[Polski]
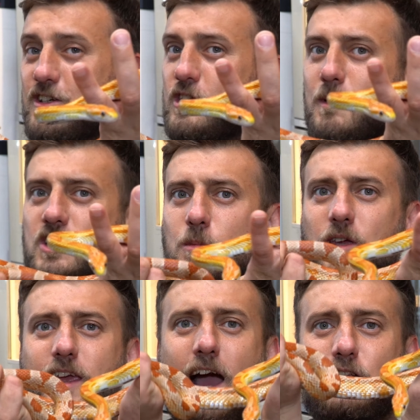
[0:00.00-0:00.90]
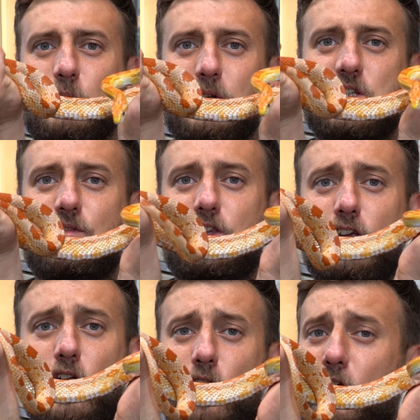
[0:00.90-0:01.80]
Zobaczymy, jak to będzie
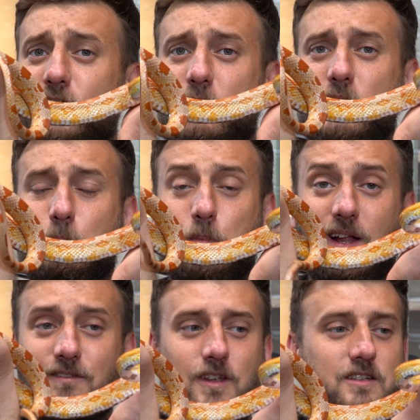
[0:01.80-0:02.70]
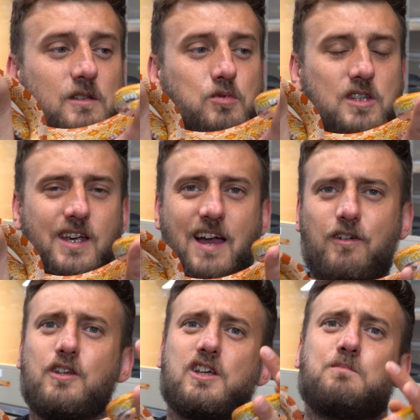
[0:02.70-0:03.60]
wyglądać, bo naprawdę jestem
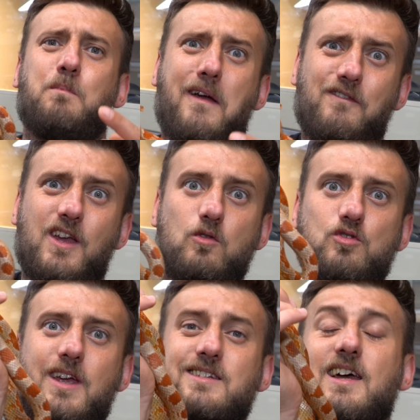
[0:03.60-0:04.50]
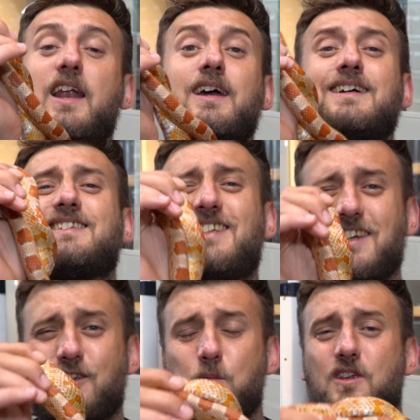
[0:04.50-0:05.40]
przeciekawy, chociaż pewnie już jest, ale
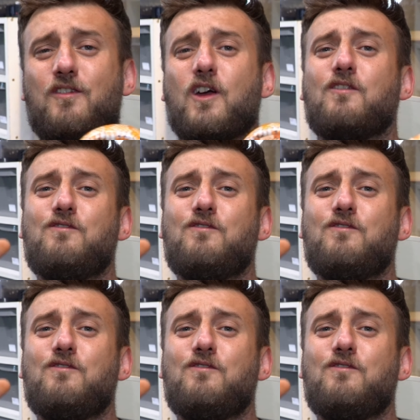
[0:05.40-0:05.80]
chcę zrobić swoje.